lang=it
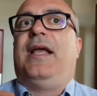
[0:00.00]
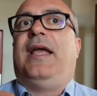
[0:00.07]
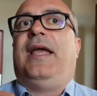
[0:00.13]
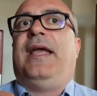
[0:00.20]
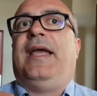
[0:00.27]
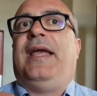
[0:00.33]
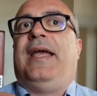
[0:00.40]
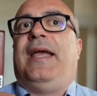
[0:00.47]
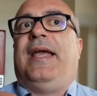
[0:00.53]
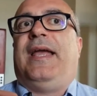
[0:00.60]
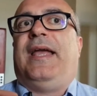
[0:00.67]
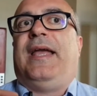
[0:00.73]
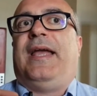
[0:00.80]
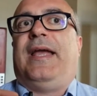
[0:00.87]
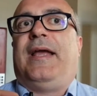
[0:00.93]

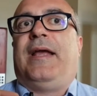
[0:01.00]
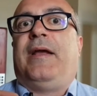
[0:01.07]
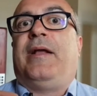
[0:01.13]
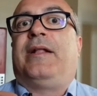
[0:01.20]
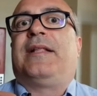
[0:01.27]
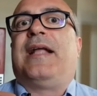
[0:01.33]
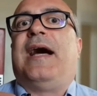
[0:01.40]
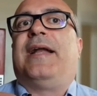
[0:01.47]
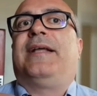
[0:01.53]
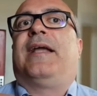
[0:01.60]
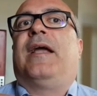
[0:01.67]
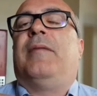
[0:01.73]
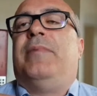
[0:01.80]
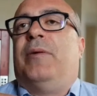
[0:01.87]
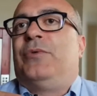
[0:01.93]
E Tari
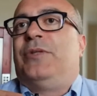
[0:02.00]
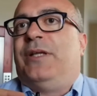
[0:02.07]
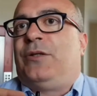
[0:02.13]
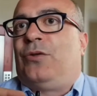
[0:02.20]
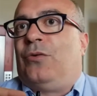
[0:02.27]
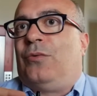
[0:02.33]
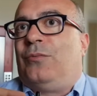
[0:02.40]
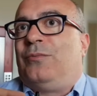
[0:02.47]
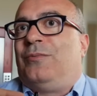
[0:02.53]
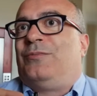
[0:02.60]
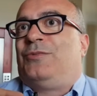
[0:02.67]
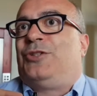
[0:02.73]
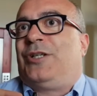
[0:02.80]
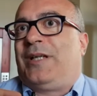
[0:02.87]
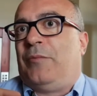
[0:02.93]
che abbiamo detto
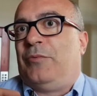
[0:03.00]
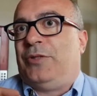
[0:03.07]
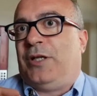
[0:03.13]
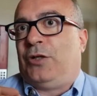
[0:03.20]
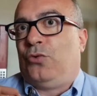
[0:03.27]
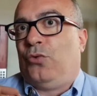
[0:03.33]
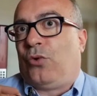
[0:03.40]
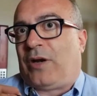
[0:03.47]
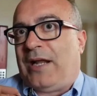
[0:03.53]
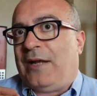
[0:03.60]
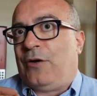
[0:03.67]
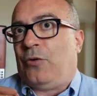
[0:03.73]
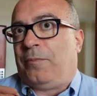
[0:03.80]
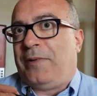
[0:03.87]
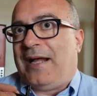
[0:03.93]
cerchiamo di ridurre
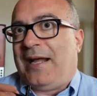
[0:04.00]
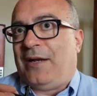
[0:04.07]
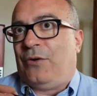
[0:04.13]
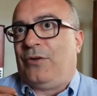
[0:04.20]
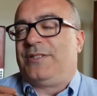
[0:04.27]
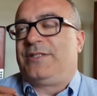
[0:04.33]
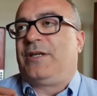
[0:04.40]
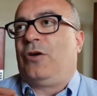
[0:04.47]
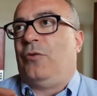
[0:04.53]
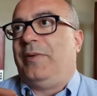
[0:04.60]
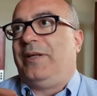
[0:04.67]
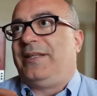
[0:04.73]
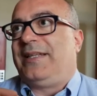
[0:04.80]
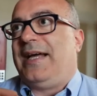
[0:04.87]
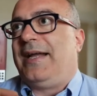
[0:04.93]
anno per anno anziché
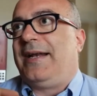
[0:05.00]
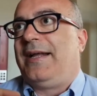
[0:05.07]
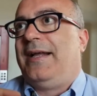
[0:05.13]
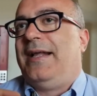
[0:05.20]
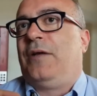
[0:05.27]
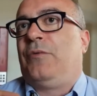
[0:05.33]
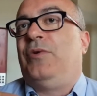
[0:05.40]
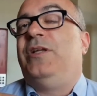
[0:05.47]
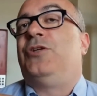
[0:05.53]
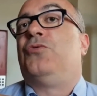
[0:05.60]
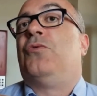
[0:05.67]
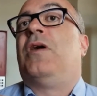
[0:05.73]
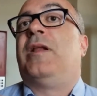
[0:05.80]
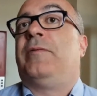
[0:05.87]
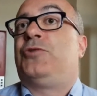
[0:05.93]
aumentare, quindi ci,
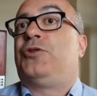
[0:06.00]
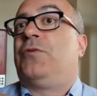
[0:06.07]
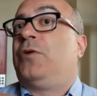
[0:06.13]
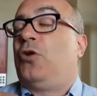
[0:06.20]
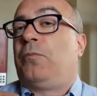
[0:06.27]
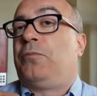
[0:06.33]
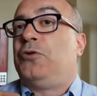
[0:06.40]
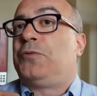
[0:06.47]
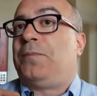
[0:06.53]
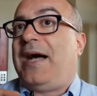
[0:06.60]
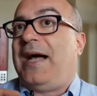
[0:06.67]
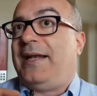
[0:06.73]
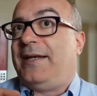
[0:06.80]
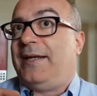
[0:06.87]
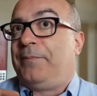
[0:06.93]
vuole, ci vogliono più
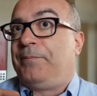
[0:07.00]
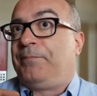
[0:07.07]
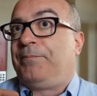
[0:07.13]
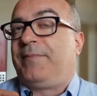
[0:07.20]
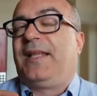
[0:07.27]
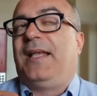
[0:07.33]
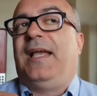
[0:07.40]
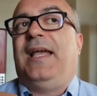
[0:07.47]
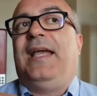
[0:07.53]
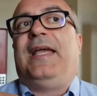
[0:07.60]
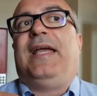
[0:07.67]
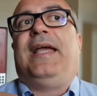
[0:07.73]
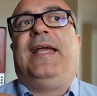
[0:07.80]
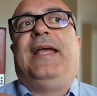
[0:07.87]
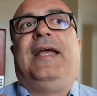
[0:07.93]
spalle
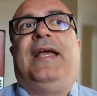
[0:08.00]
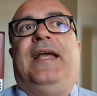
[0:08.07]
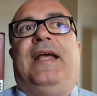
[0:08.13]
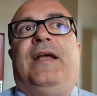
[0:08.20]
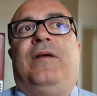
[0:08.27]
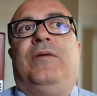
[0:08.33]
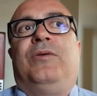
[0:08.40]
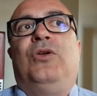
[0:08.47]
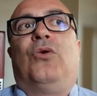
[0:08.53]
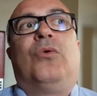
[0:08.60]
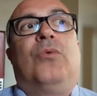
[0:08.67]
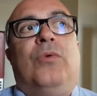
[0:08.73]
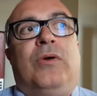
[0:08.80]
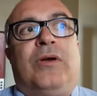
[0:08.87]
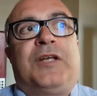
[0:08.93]
e io
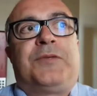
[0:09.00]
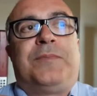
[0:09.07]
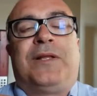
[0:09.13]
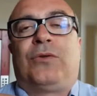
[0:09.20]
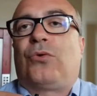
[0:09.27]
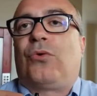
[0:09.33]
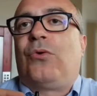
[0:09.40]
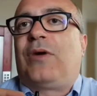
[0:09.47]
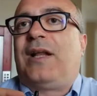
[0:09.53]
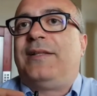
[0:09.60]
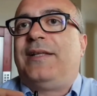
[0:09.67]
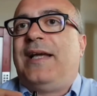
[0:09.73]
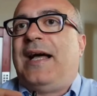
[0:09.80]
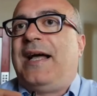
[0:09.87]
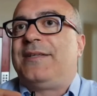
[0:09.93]
aspetto con
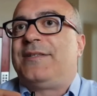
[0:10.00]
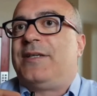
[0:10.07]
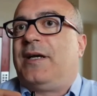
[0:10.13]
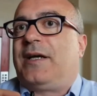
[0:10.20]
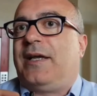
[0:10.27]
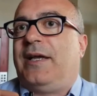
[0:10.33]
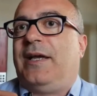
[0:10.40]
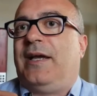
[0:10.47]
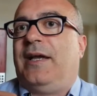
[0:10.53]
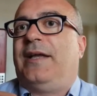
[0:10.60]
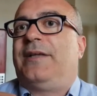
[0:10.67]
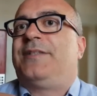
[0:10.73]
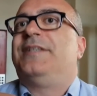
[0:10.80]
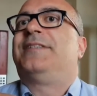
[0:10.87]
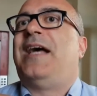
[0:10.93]
grande ansia che
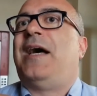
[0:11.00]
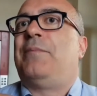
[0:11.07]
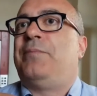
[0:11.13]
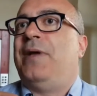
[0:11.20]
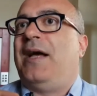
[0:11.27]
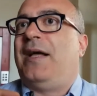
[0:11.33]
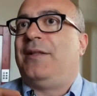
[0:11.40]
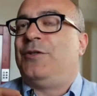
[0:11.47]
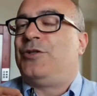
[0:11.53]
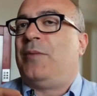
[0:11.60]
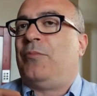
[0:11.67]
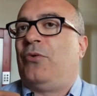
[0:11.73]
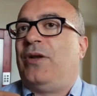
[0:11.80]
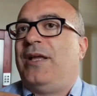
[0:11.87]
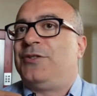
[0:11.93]
si sappia
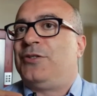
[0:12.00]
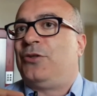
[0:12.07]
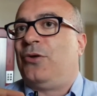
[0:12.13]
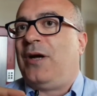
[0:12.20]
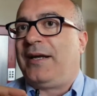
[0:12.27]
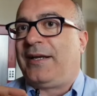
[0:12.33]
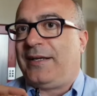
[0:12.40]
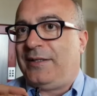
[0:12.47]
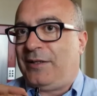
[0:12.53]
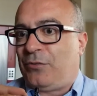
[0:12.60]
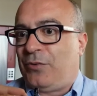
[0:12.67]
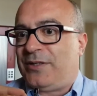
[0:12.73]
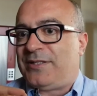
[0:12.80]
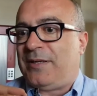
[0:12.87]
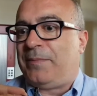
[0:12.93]
diciamo, l'esito anche di
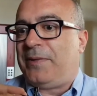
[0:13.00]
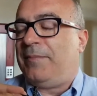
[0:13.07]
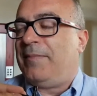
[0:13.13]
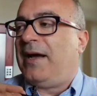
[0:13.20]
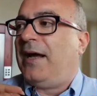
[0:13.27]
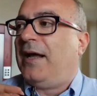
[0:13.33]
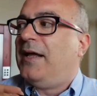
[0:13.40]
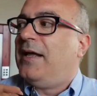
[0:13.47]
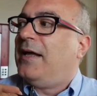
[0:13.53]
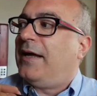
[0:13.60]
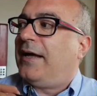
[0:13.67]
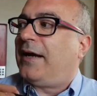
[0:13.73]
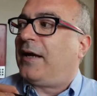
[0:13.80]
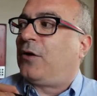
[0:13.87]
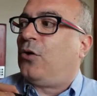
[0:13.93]
questa prima
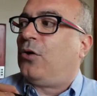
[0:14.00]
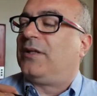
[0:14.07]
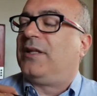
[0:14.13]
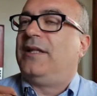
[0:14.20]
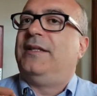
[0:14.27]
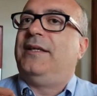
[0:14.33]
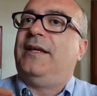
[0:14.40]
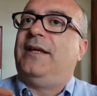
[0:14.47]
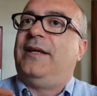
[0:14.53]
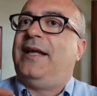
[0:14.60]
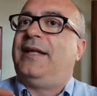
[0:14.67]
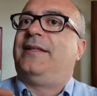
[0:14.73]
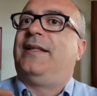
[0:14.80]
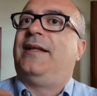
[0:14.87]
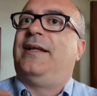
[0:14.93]
raccolta di
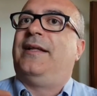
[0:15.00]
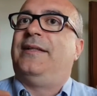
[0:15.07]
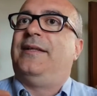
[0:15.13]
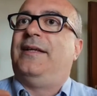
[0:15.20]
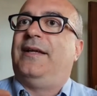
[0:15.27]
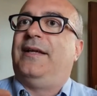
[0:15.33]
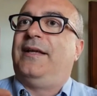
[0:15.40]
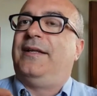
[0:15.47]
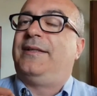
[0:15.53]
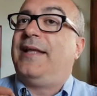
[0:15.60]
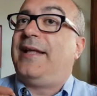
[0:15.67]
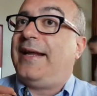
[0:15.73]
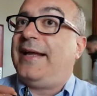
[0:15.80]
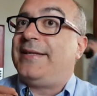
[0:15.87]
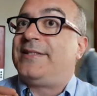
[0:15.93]
lettere di
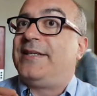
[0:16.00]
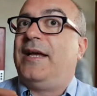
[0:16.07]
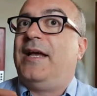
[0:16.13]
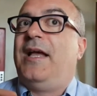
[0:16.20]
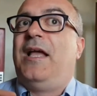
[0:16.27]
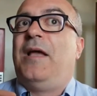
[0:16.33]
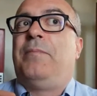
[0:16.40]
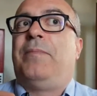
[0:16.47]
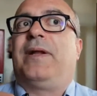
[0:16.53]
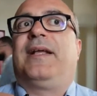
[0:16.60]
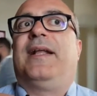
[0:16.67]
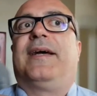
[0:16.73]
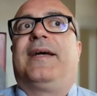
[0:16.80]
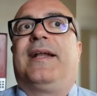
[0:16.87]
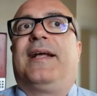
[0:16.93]
interesse
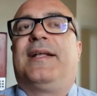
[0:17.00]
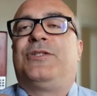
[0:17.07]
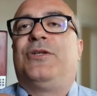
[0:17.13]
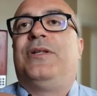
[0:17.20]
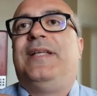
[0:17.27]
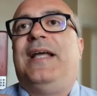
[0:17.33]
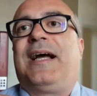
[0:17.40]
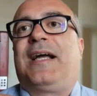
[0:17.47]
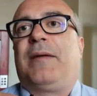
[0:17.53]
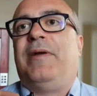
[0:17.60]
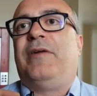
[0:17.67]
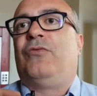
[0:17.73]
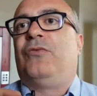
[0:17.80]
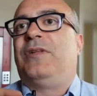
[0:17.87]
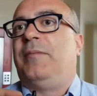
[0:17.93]
perché l'aggregazione di HMA
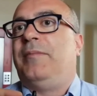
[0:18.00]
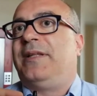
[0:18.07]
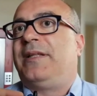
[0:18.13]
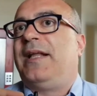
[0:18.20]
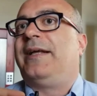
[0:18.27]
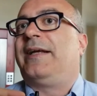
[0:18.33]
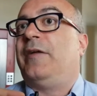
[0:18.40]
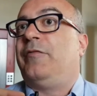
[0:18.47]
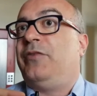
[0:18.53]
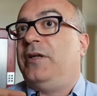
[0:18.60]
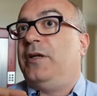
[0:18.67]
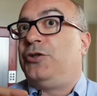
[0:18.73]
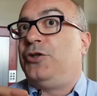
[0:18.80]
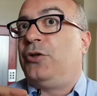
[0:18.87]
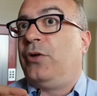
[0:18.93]
è fondamentale anche
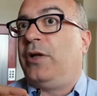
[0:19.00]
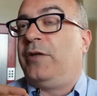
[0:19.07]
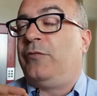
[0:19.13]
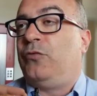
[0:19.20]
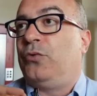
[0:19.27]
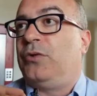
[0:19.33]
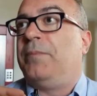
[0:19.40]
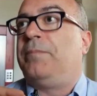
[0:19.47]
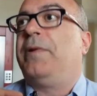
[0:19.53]
fino al ciclo dei rifiuti.